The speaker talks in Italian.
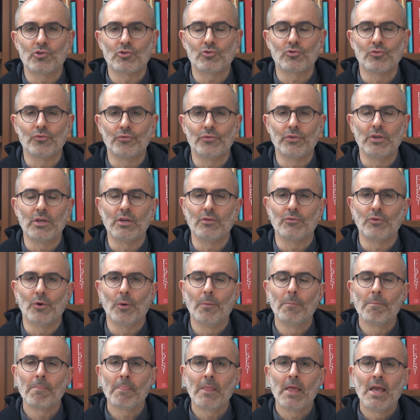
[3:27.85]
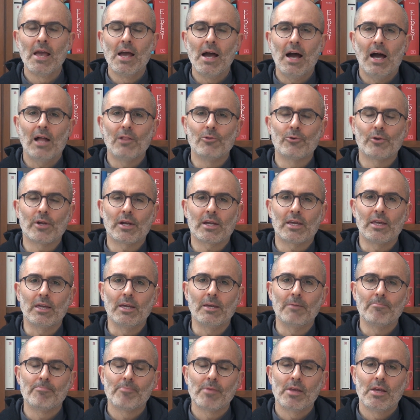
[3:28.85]
Gesù vivo, allora
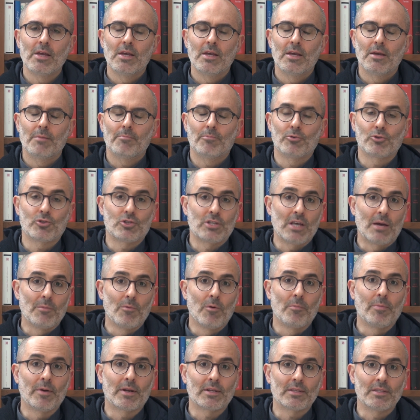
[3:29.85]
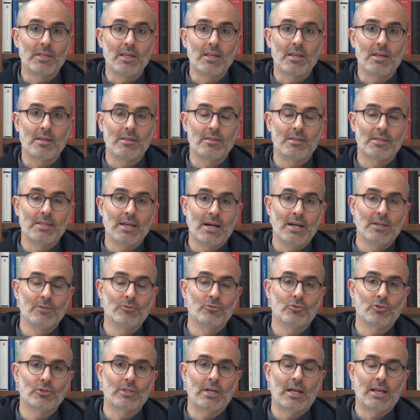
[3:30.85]
che possiamo partire
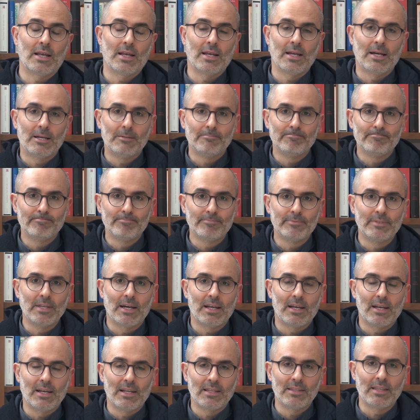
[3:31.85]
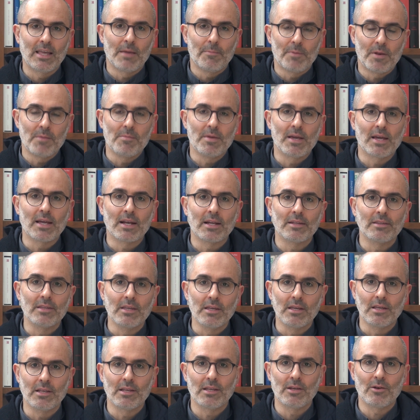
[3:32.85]
intanto dalla, dal, dai primi
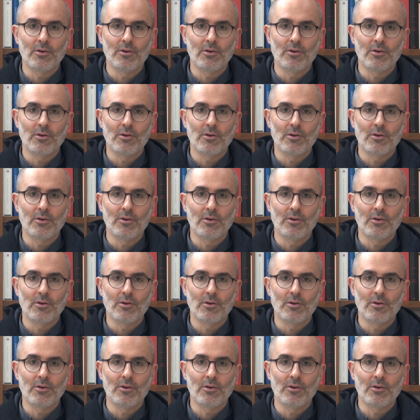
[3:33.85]
gradini,